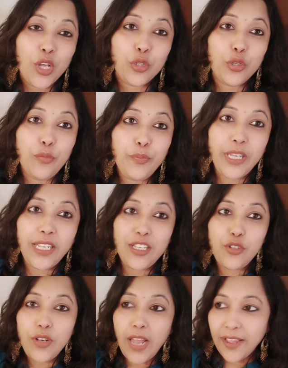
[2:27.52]
तो मेरी
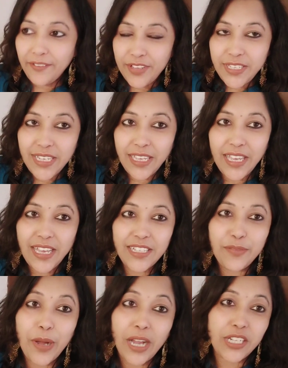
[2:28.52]
जो लैंग्वेज है आज
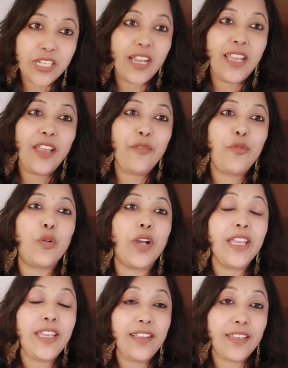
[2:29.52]
भाषा है वो
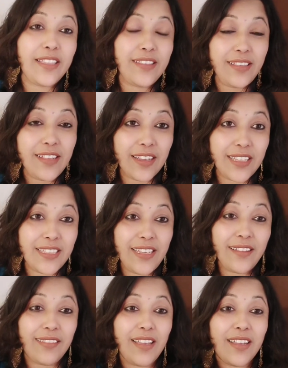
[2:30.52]
कहीं किसी ना किसी
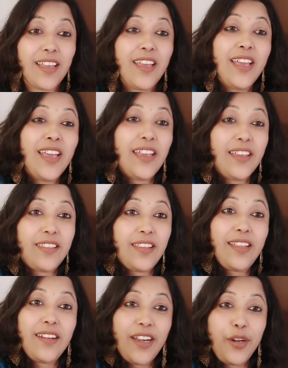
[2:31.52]
हद तक
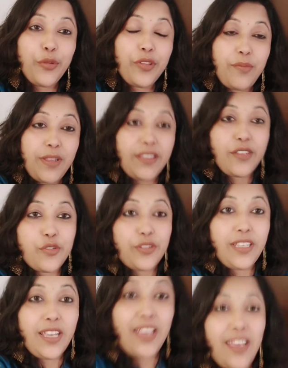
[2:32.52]
इसलिए रेडियो से मिलती
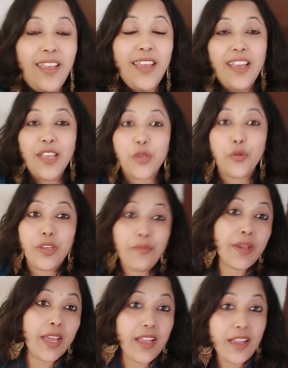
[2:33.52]
जुलती है क्योंकि
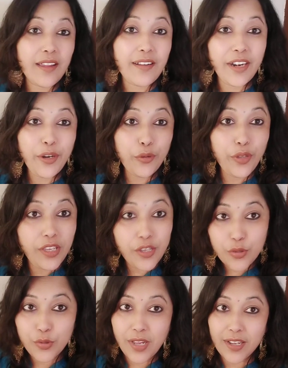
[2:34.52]
मैं रेडियो ही
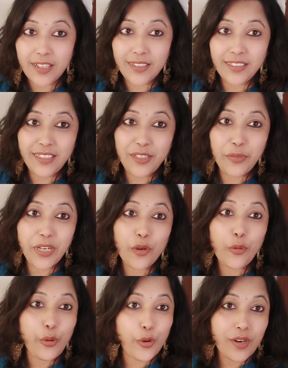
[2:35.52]
सुना करती थी मेरा
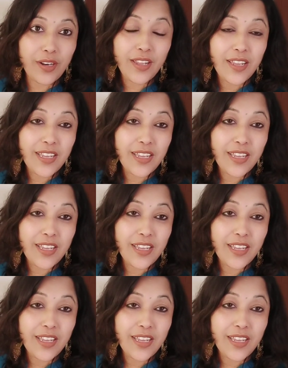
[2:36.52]
कोई और